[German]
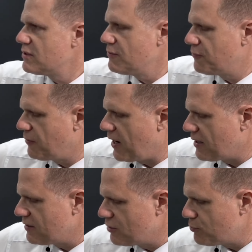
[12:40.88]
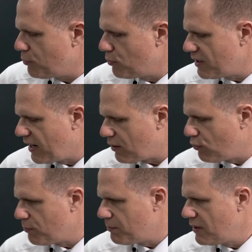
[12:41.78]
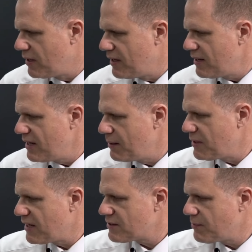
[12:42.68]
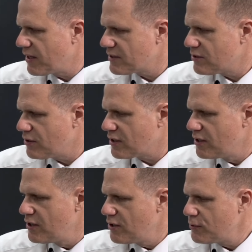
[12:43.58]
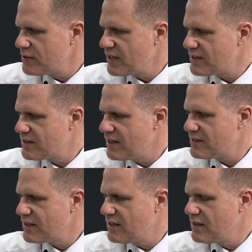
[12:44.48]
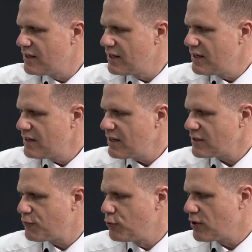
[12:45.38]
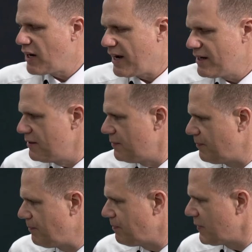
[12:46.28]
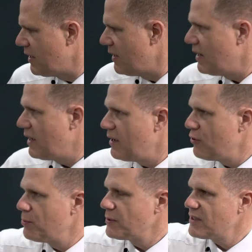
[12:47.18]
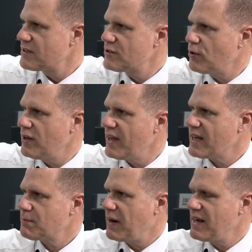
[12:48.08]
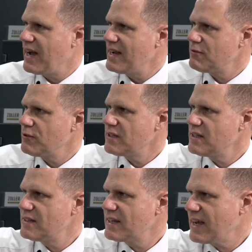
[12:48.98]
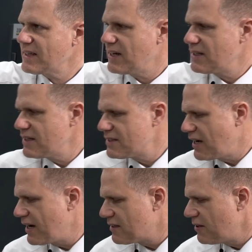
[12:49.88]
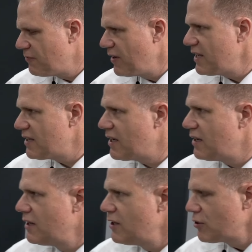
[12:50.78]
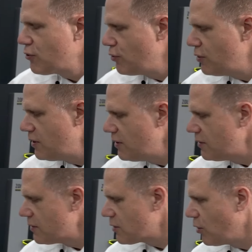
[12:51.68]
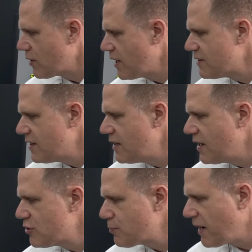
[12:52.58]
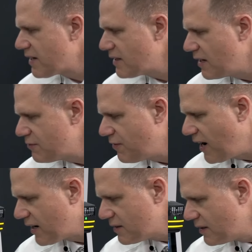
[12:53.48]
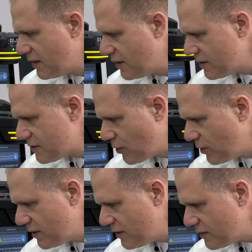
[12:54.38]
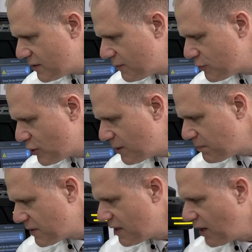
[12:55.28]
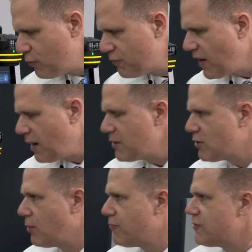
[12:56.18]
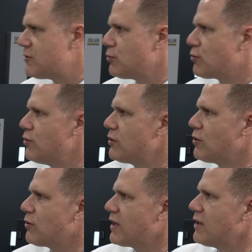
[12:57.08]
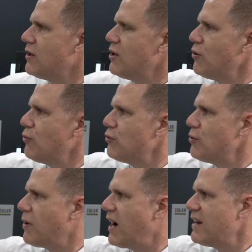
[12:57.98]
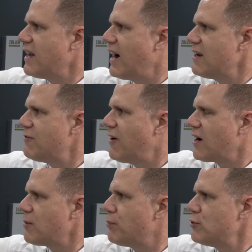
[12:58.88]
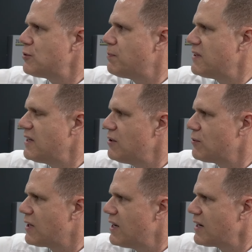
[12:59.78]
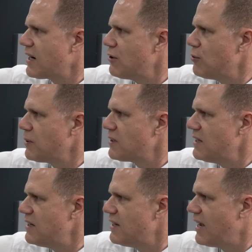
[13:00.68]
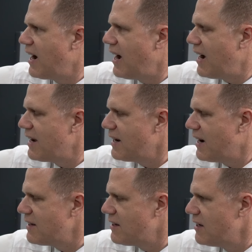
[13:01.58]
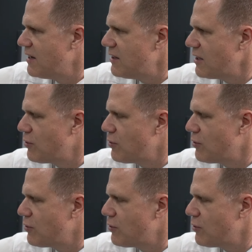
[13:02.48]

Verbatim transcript: Sie fahren die Spule nach oben, nehmen das Werkzeug und setzen es in das Futter ein. Über das Zoller Cool by Light wird Ihnen direkt angezeigt, welche Kühlglocke Sie entsprechend anfahren sollen. Sie schieben den Aufnahmetopf zur Kühlglocke und über eine einfache Push-Bedienung kann über die Lineareinheit die